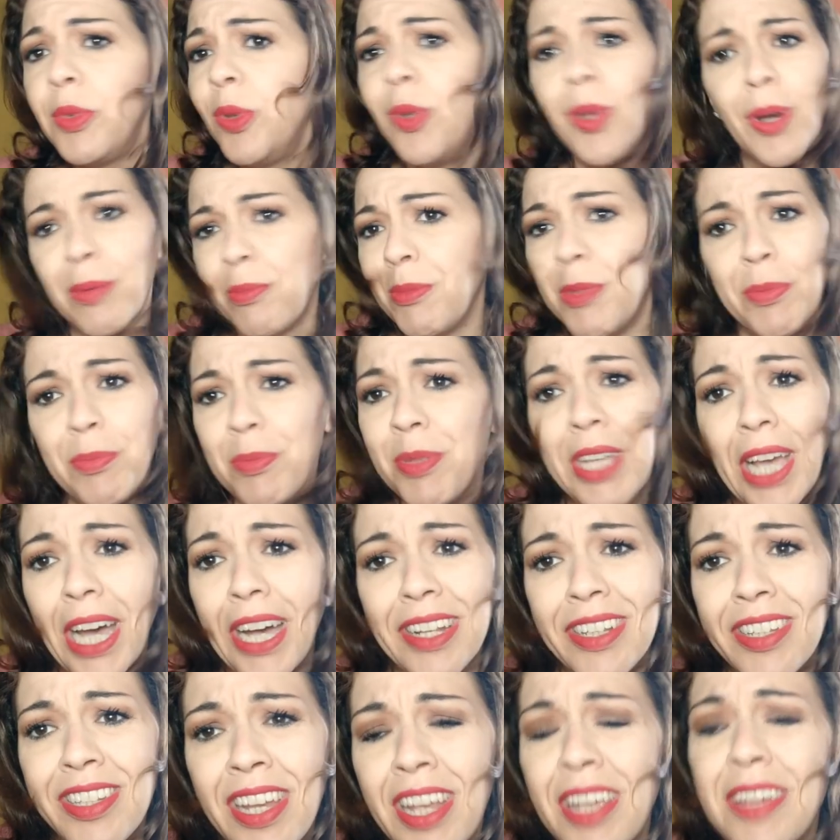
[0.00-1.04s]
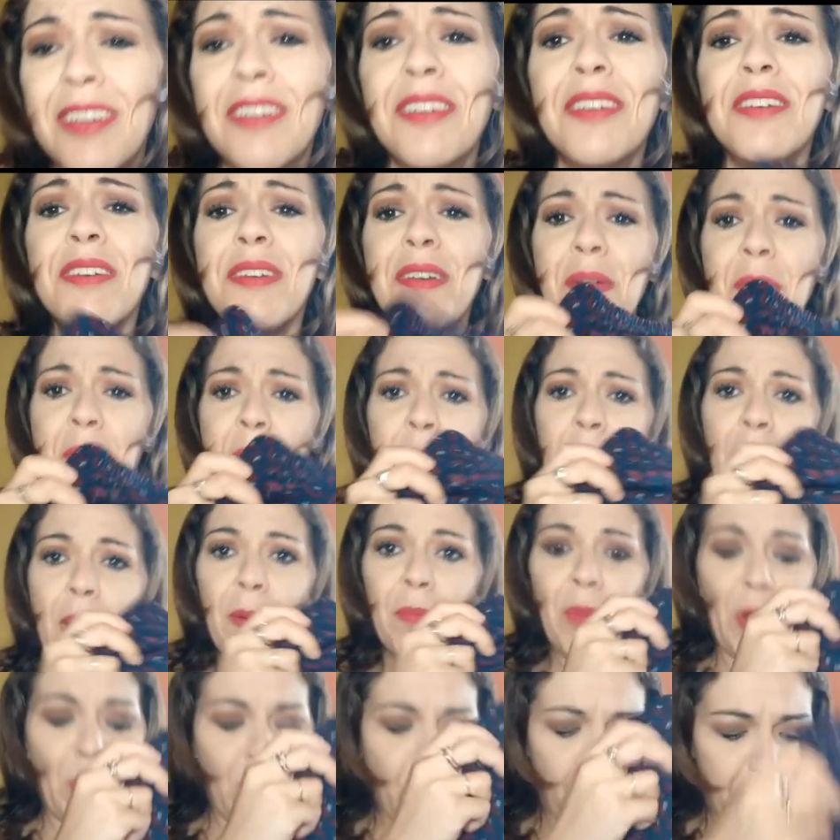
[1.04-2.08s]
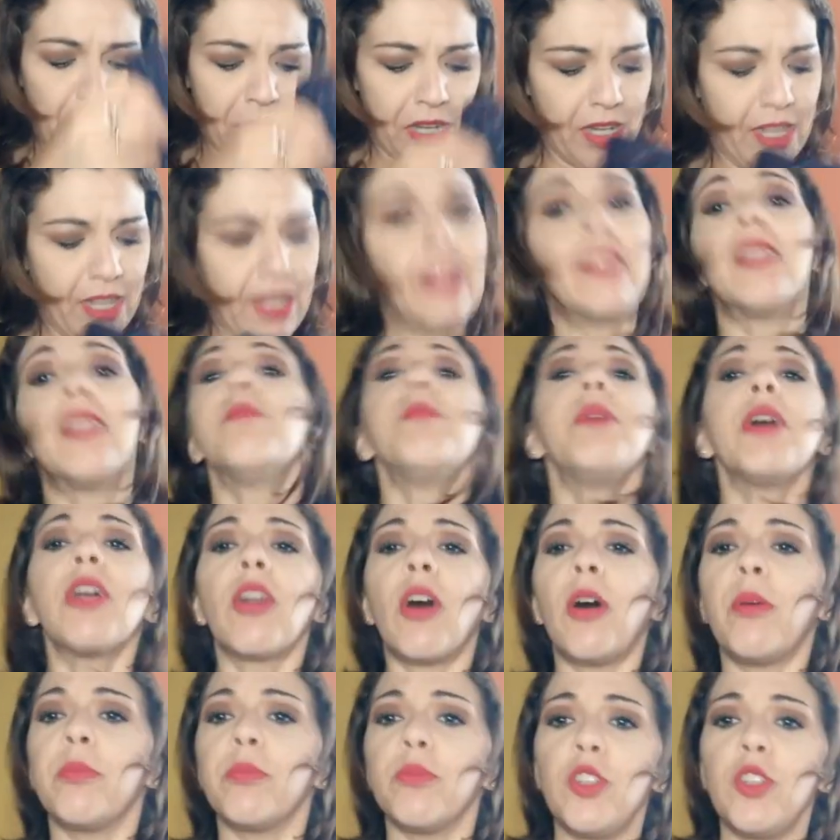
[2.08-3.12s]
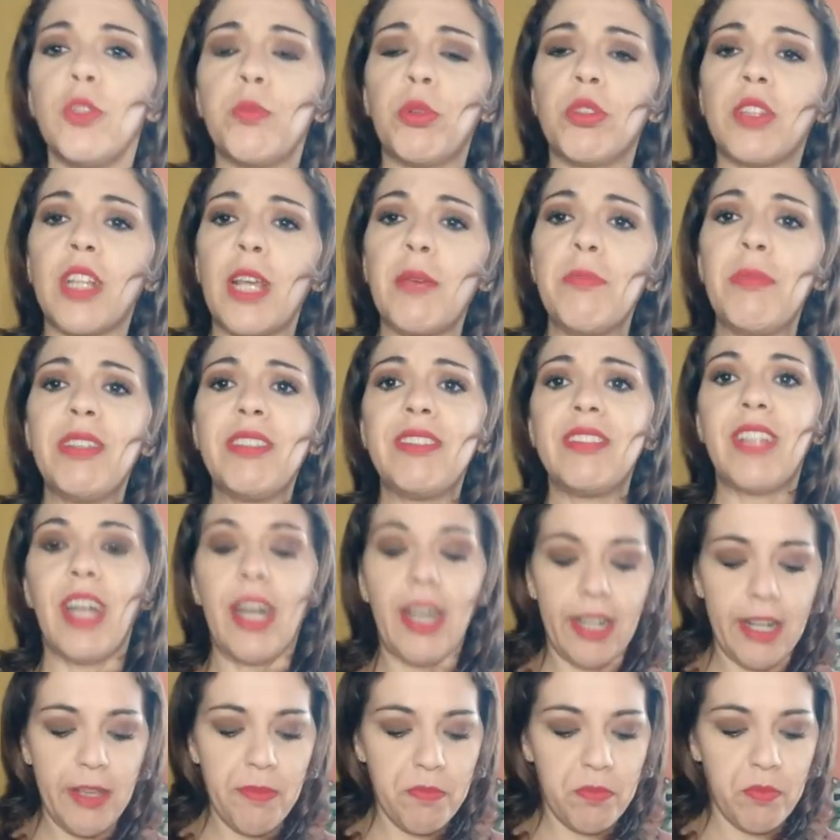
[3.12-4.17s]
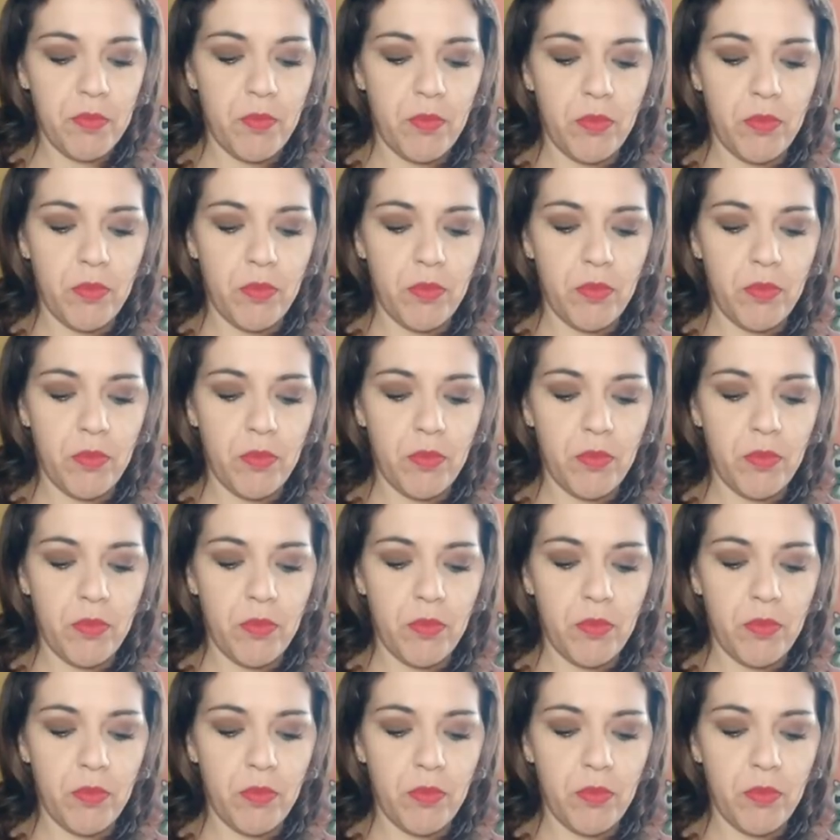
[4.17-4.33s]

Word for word: non mi piace ma proprio per niente però ci potrebbe stare